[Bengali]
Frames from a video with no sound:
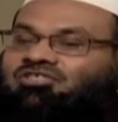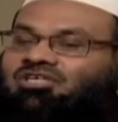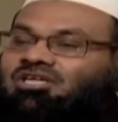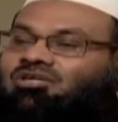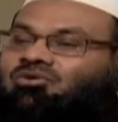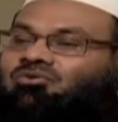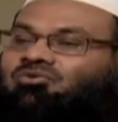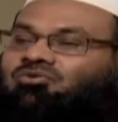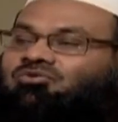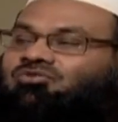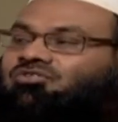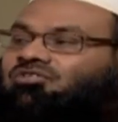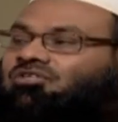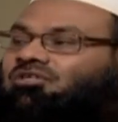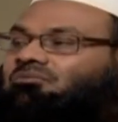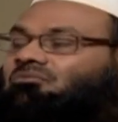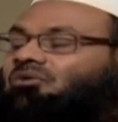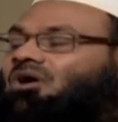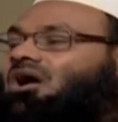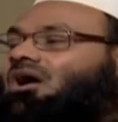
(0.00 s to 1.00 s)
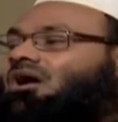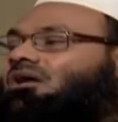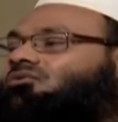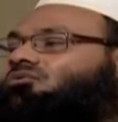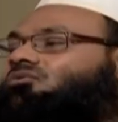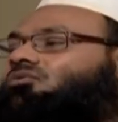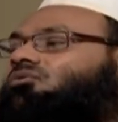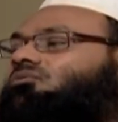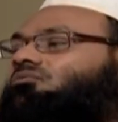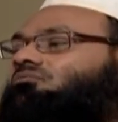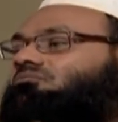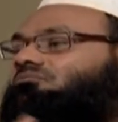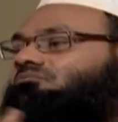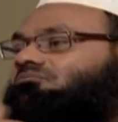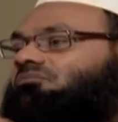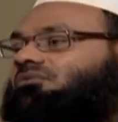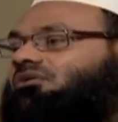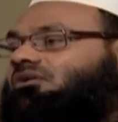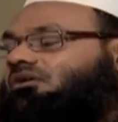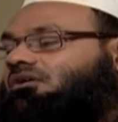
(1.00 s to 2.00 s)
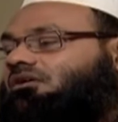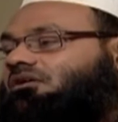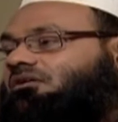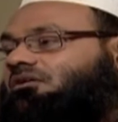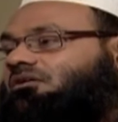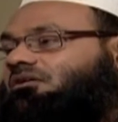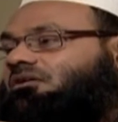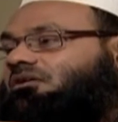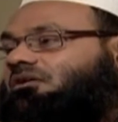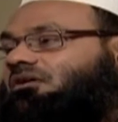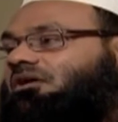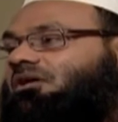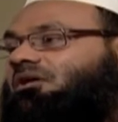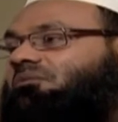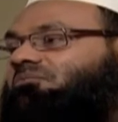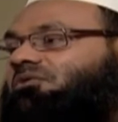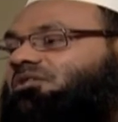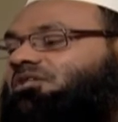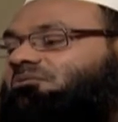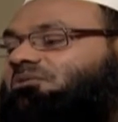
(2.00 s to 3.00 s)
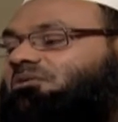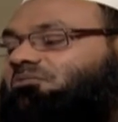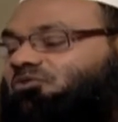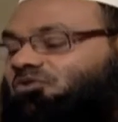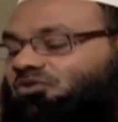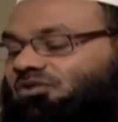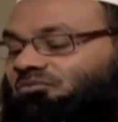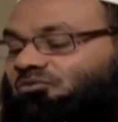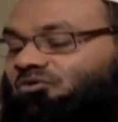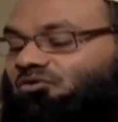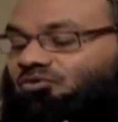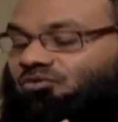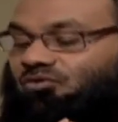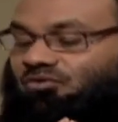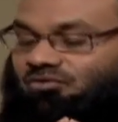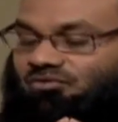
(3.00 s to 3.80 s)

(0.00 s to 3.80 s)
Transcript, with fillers: শির্ক হচ্ছে মহা জুলম এই পৃথিবীর মধ্যে মূলত